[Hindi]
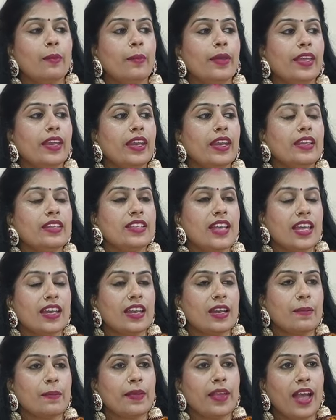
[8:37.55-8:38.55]
मेरे
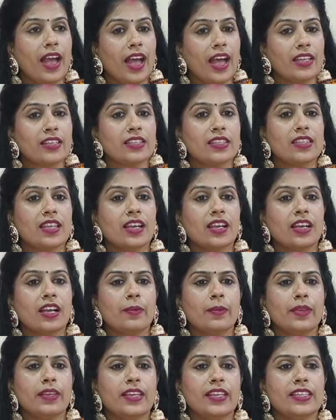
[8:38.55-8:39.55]
चैनल पे आज तक
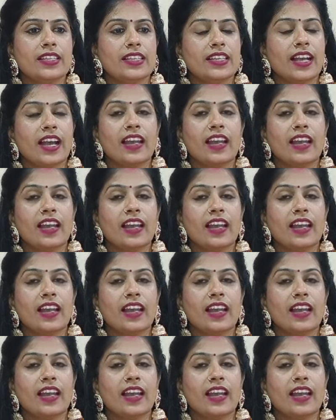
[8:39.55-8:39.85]
कभी किसी